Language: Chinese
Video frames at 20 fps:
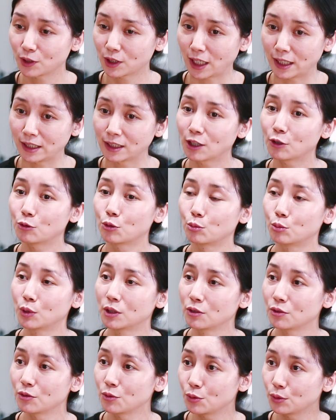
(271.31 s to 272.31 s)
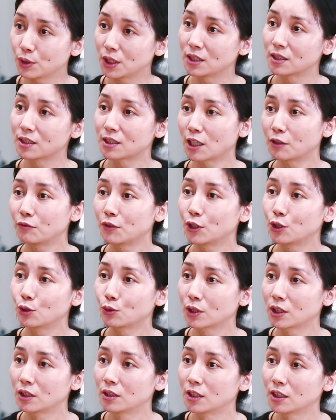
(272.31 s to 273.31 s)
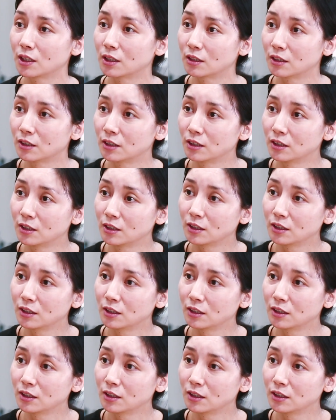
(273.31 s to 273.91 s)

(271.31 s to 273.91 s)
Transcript: 改善我们具体三维肉身的一个，